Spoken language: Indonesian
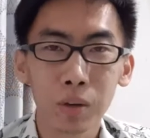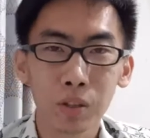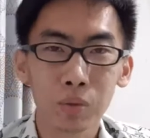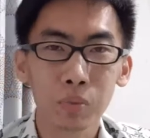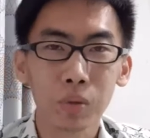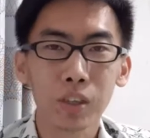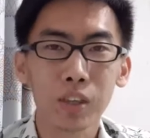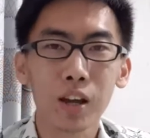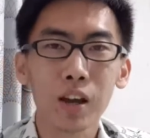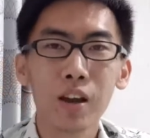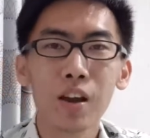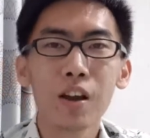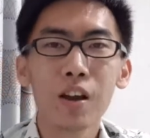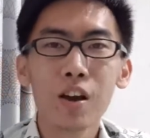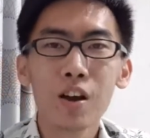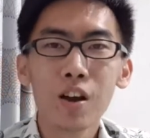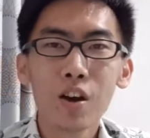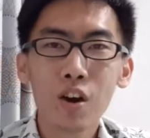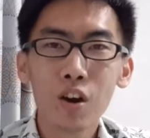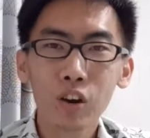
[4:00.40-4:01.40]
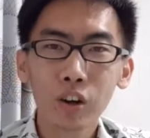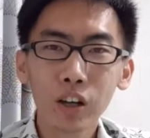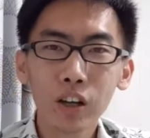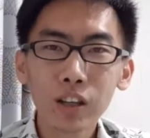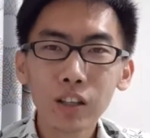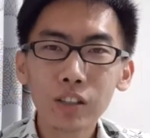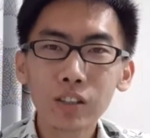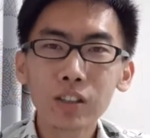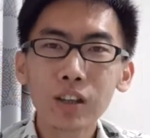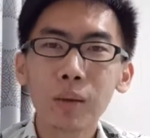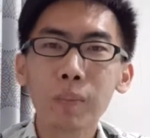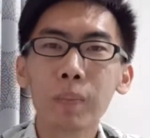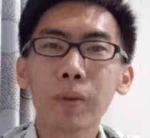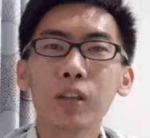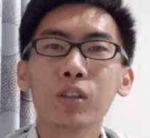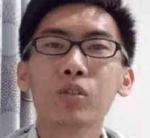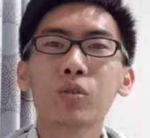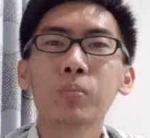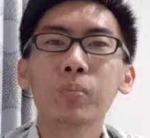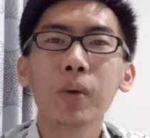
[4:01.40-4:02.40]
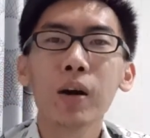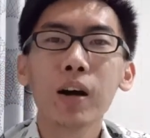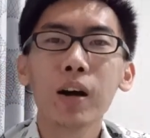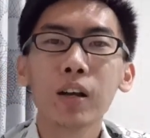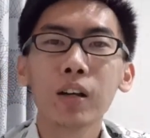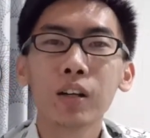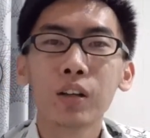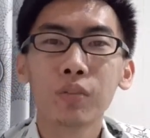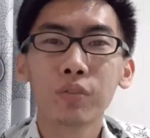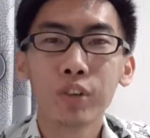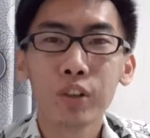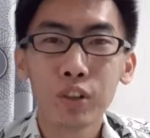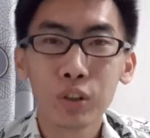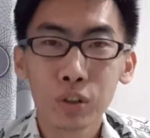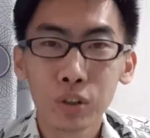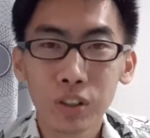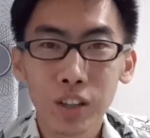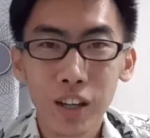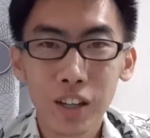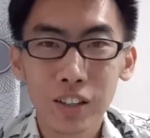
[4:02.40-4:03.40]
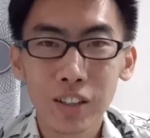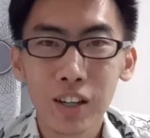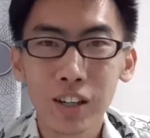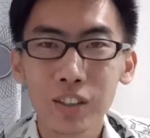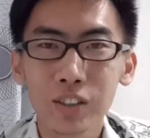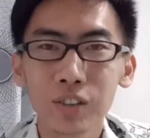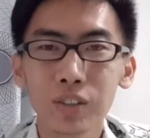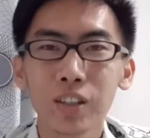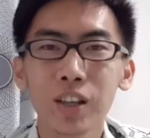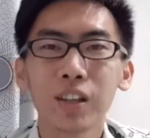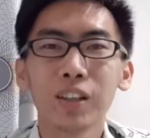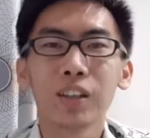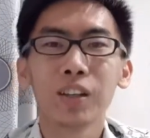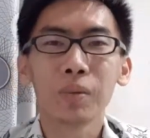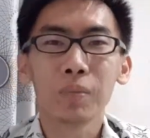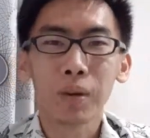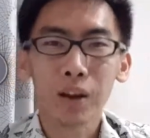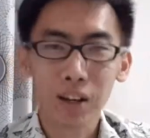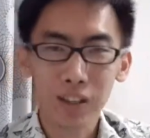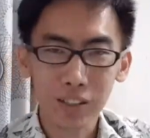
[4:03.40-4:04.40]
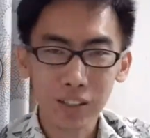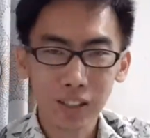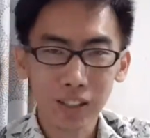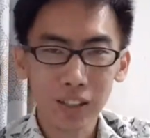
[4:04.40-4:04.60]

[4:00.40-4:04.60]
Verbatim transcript: semuanya. Oke, sampai jumpa di video saya selanjutnya. Terima kasih.